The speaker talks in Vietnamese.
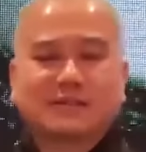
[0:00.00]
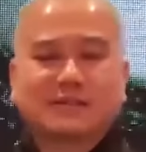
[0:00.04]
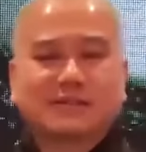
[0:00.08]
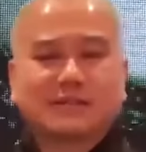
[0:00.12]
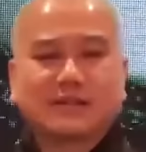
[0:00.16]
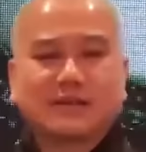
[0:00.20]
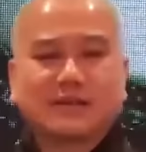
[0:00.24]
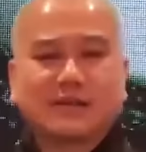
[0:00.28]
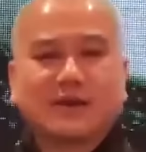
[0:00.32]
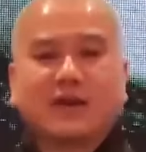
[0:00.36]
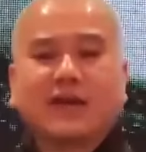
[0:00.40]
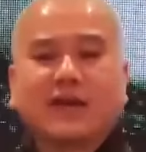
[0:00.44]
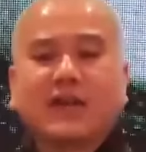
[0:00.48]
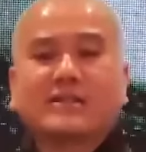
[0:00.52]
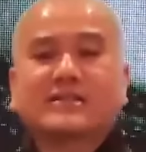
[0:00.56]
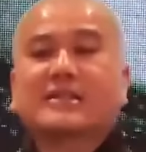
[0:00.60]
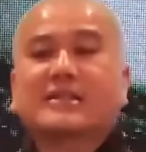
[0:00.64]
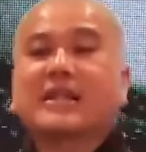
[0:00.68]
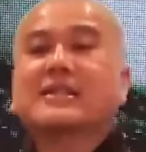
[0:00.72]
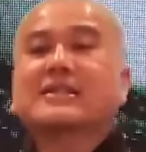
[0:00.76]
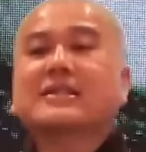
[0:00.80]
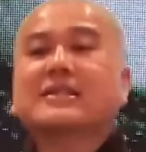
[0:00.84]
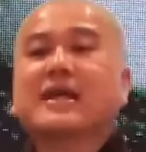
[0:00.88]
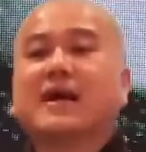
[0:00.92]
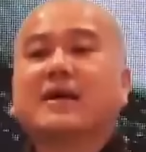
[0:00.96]
gọi là
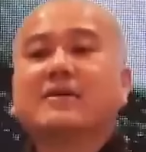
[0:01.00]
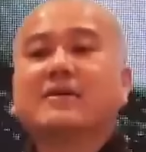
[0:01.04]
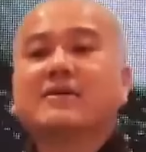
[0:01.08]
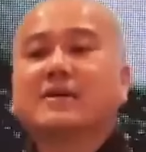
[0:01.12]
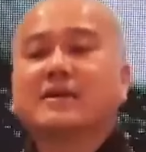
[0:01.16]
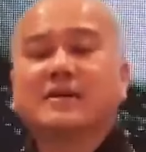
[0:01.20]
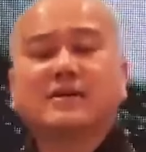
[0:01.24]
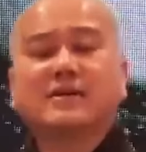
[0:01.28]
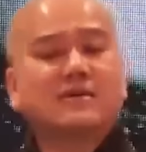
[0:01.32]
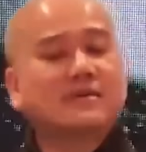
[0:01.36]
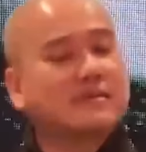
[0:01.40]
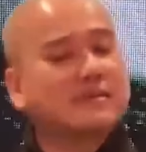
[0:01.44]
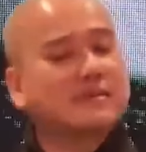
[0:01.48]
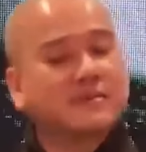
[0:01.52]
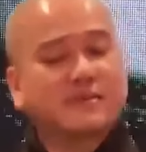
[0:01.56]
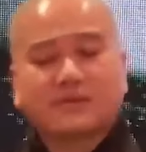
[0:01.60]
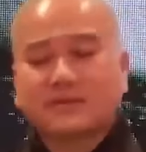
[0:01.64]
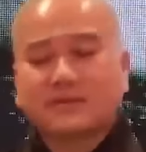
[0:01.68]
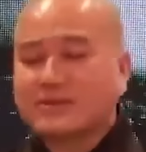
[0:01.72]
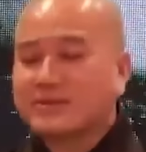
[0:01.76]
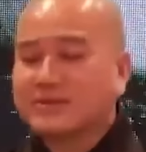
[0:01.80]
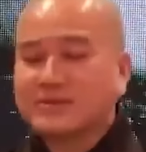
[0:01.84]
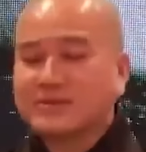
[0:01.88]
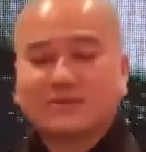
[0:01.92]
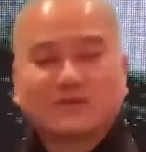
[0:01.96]
sanh nhẫn thì
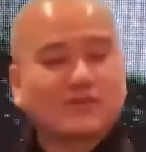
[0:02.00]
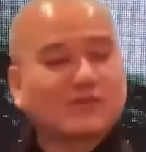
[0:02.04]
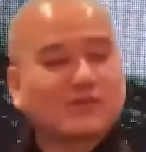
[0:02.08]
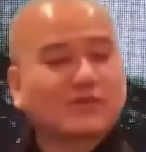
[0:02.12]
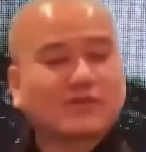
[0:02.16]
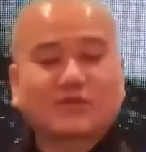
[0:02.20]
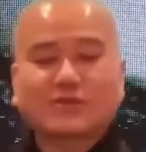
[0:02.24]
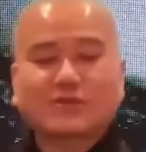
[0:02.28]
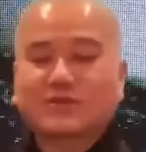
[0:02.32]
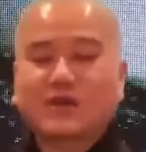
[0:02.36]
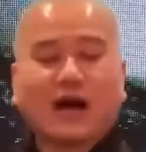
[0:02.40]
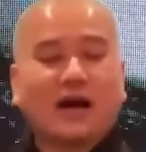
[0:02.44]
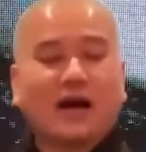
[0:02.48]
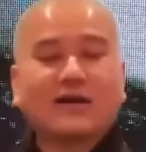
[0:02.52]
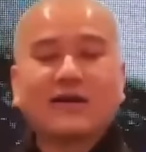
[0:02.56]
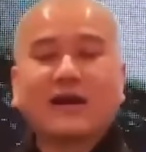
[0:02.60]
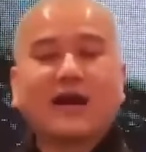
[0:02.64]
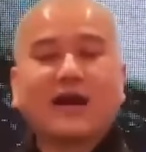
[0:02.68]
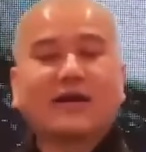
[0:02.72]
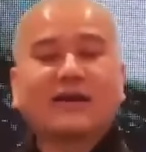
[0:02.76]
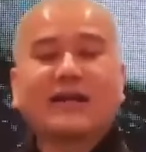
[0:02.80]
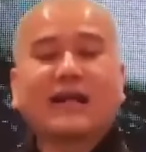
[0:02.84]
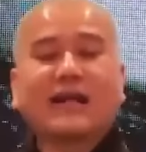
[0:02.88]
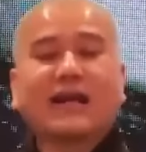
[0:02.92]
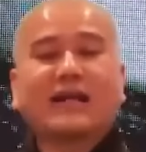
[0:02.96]
ở
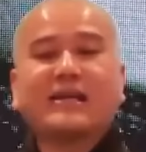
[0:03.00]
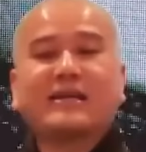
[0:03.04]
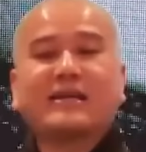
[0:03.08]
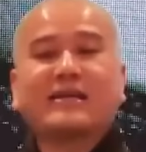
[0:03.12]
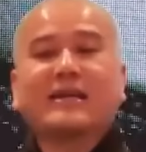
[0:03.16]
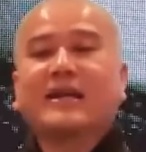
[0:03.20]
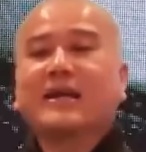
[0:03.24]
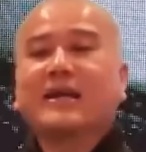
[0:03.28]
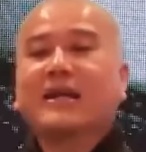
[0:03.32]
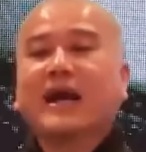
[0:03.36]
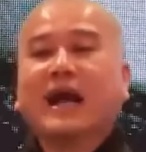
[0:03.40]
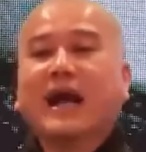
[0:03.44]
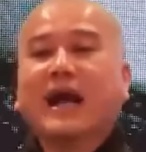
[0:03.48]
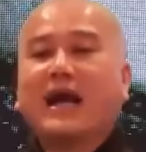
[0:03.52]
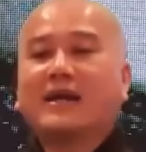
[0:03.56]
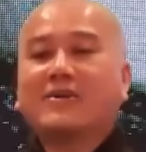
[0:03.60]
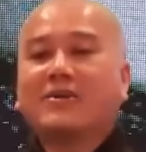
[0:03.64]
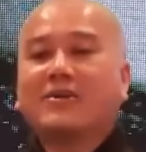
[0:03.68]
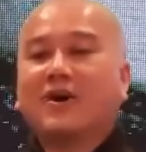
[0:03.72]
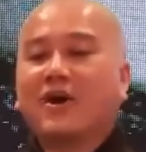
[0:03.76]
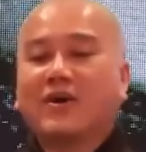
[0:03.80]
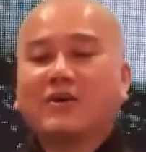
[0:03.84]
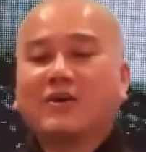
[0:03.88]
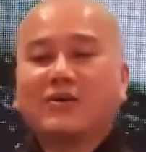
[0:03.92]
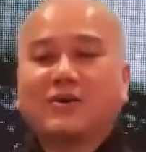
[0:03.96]
đời này hễ
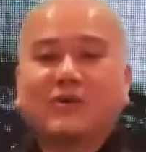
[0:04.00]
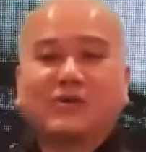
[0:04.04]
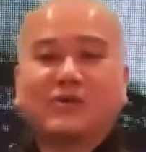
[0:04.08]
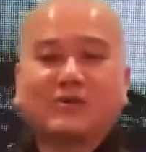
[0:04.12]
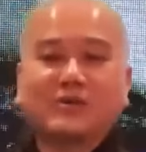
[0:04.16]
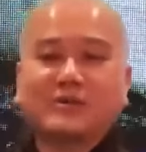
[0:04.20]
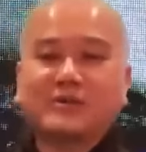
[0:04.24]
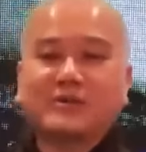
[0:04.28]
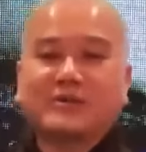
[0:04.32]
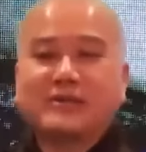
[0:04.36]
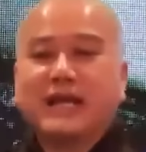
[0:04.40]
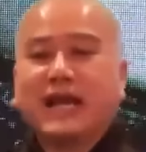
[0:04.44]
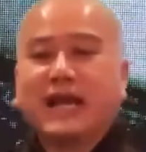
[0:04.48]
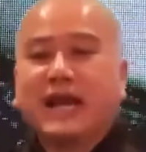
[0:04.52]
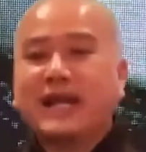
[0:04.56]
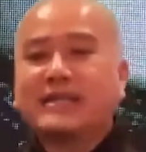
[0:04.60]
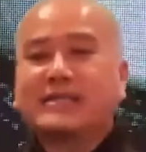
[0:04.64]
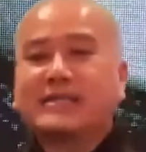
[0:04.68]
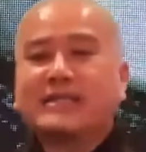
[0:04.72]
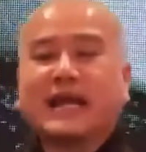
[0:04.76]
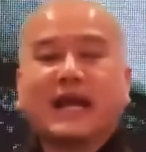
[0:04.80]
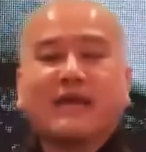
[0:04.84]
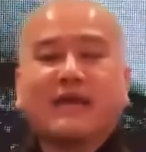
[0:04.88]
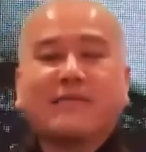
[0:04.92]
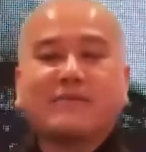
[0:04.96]
còn độ gia
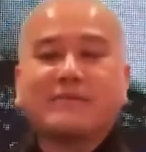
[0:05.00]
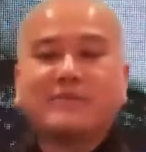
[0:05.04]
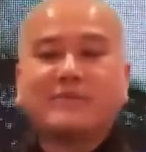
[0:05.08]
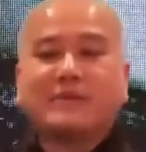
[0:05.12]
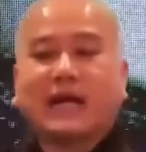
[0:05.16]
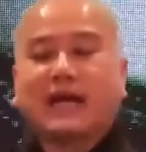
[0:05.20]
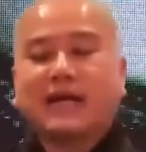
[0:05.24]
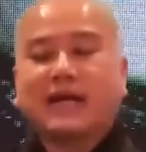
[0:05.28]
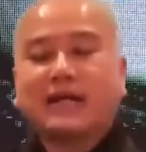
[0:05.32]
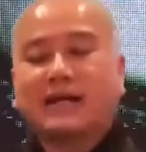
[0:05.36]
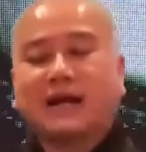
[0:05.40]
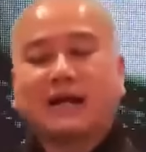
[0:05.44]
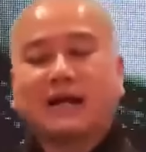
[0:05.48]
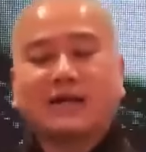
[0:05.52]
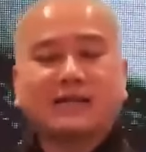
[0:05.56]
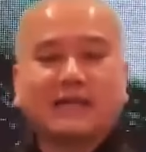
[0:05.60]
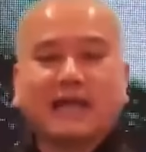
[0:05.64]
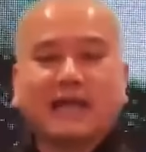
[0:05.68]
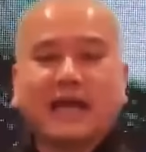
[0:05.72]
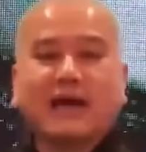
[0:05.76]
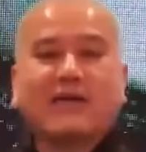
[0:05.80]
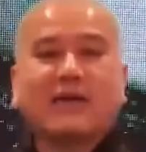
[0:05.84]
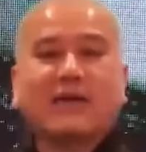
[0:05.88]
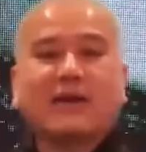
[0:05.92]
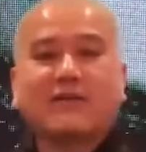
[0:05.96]
chạm gầy gần
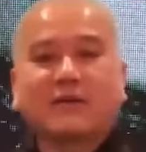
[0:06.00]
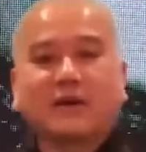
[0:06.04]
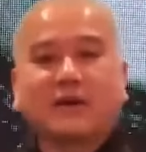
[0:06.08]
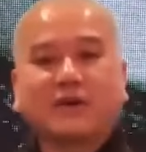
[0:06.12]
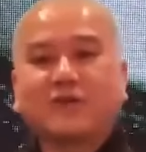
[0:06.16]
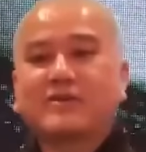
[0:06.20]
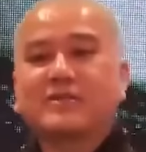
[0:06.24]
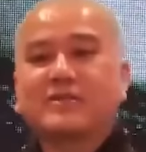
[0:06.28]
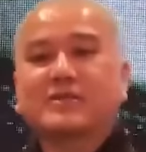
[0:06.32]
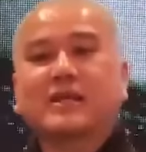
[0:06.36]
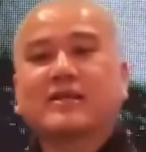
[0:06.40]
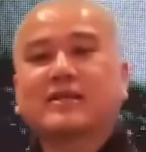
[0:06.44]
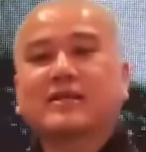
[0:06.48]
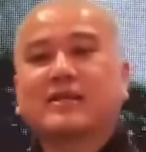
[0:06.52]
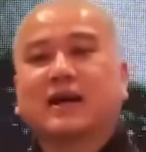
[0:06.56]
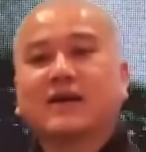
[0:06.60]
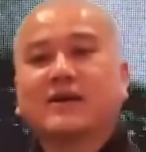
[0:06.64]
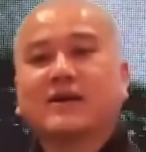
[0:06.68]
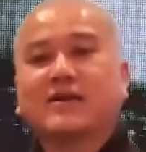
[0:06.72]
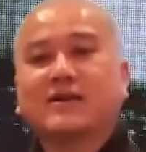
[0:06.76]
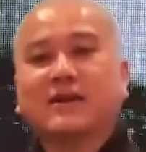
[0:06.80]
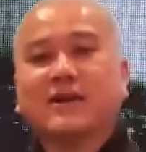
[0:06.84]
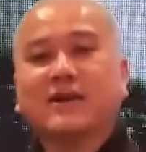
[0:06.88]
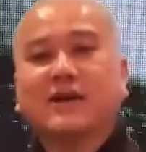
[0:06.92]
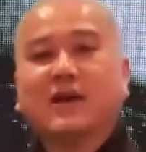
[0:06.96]
nhau là phải có sanh nhẫn.